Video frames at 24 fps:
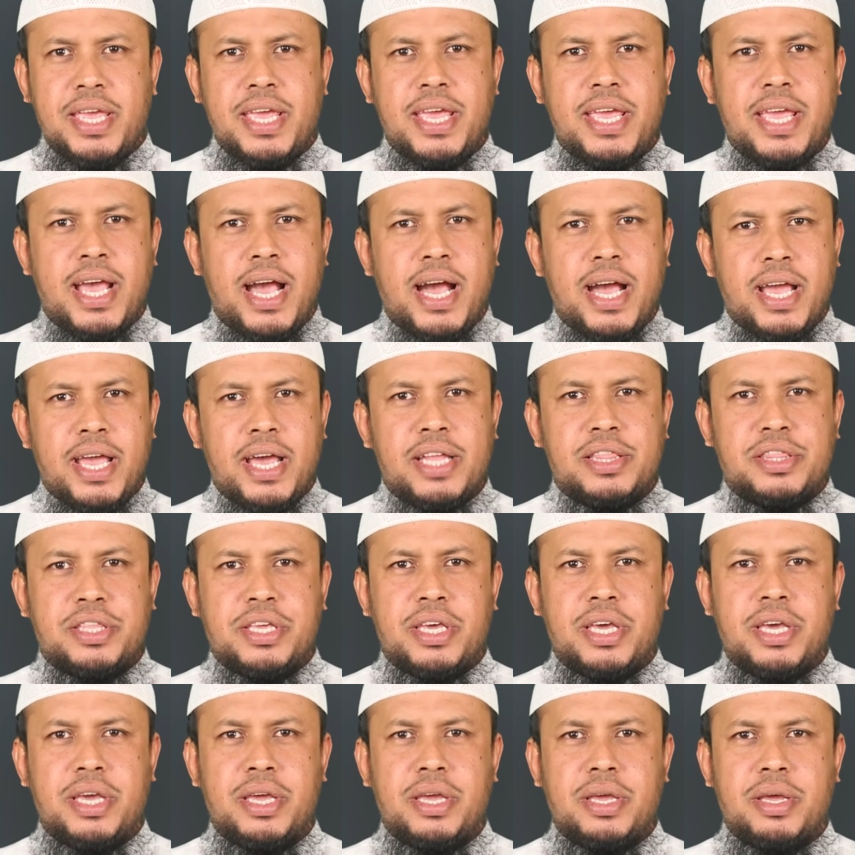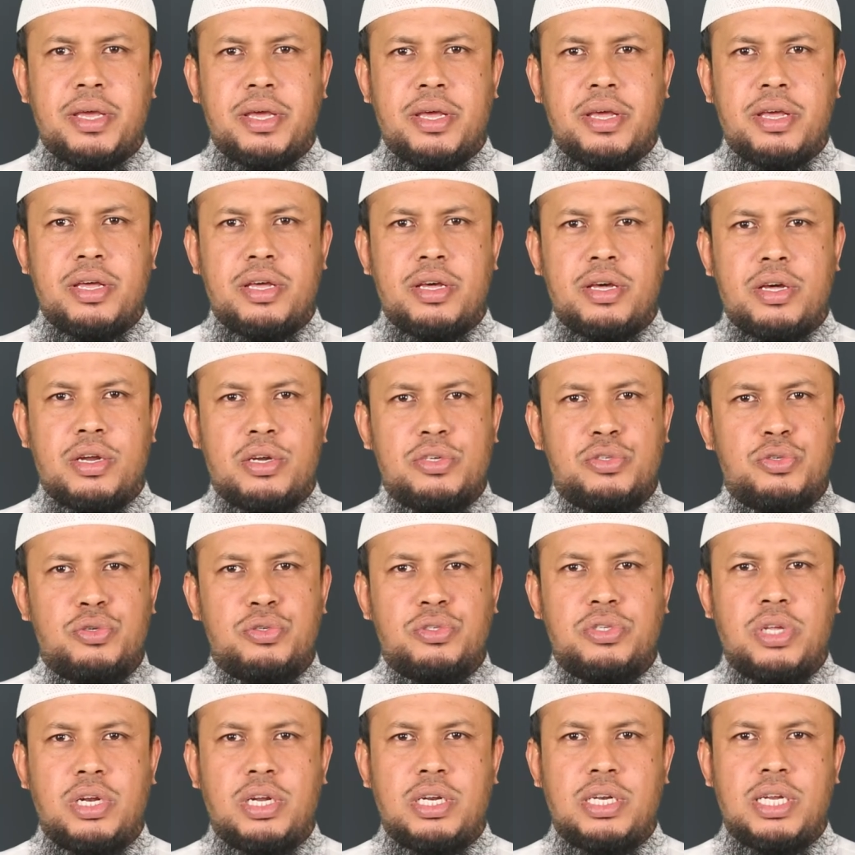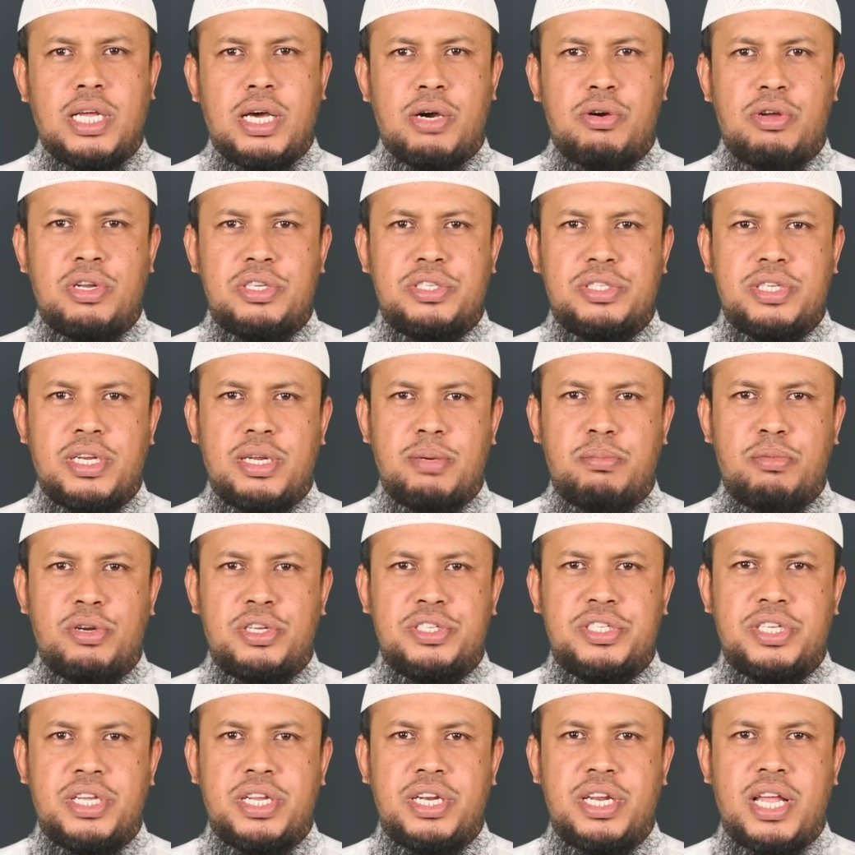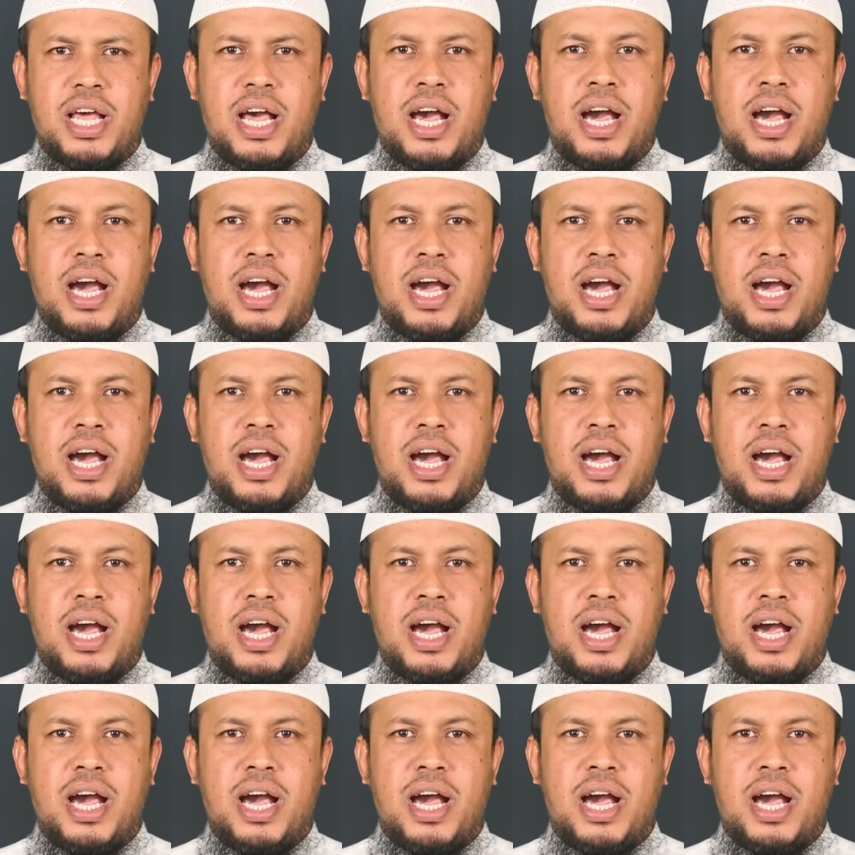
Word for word: এই আয়াতকে রাসুল সাল্লাহ সাল্লাম বলেছেন